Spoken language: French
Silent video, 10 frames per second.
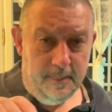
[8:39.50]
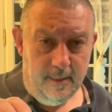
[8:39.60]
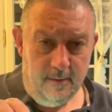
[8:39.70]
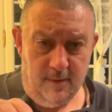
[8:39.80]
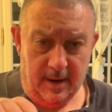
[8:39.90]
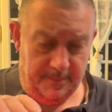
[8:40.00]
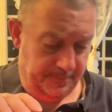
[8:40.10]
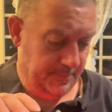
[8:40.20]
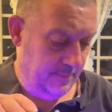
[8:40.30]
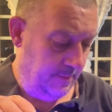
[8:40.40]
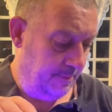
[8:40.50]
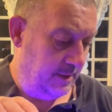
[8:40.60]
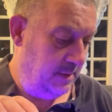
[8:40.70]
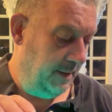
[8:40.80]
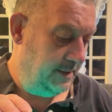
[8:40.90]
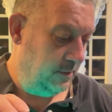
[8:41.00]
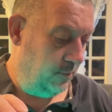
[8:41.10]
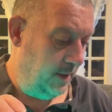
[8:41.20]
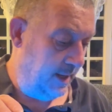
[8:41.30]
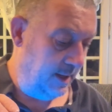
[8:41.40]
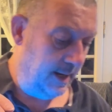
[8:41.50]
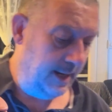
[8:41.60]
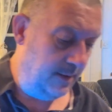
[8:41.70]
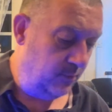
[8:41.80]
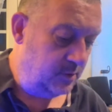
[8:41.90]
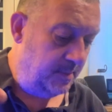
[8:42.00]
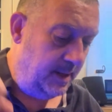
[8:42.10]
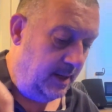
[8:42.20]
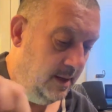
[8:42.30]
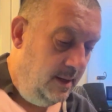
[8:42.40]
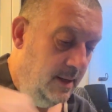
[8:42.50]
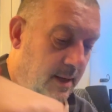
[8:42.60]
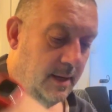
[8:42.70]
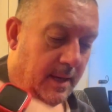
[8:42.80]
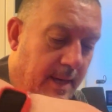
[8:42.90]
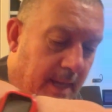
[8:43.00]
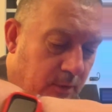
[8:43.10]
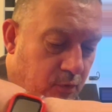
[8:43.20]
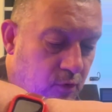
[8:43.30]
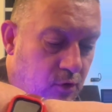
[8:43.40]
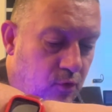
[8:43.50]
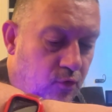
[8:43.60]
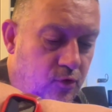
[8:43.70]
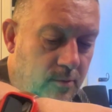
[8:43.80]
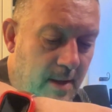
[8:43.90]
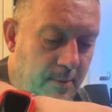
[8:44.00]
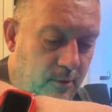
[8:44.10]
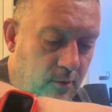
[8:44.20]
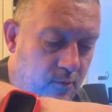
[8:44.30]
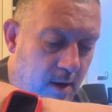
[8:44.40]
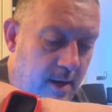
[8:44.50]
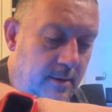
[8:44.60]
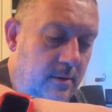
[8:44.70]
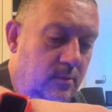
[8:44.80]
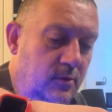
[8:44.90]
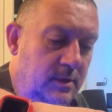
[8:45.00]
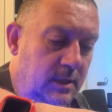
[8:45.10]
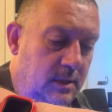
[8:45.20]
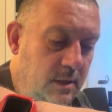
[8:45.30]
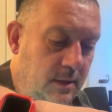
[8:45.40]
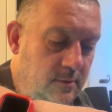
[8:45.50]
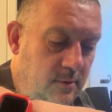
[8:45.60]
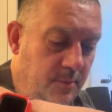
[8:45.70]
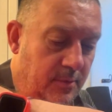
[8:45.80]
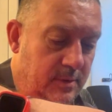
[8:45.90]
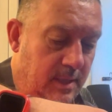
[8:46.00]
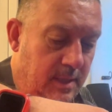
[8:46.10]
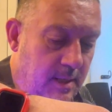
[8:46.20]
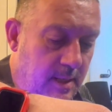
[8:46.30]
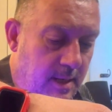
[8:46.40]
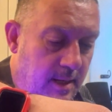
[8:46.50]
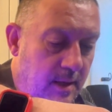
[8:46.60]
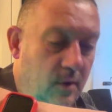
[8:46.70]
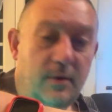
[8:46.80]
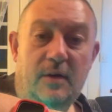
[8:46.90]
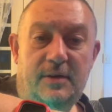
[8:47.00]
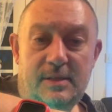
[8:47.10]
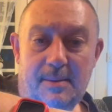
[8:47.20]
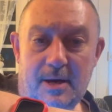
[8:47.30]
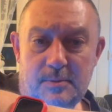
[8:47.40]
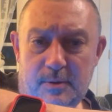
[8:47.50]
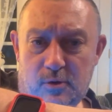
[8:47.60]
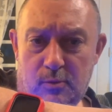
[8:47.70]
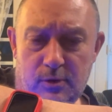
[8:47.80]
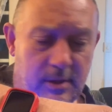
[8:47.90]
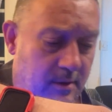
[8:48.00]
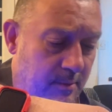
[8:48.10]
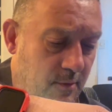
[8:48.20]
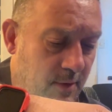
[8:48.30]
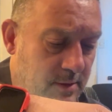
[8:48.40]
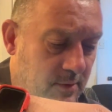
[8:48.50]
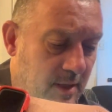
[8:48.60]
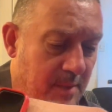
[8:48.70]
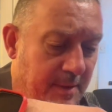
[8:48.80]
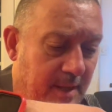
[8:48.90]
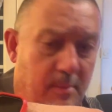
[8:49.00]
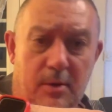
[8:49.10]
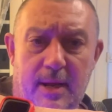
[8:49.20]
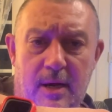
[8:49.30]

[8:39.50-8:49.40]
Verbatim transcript: Voilà. Le principal, c'est qu'on l'ait. Allez, on se met un truc YouTube, n'importe quoi, une musique. Qu'est-ce que vous en pensez Et on vérifie que ça marche, parce que le but, c'est comme de voir si on a des panneaux de bordel.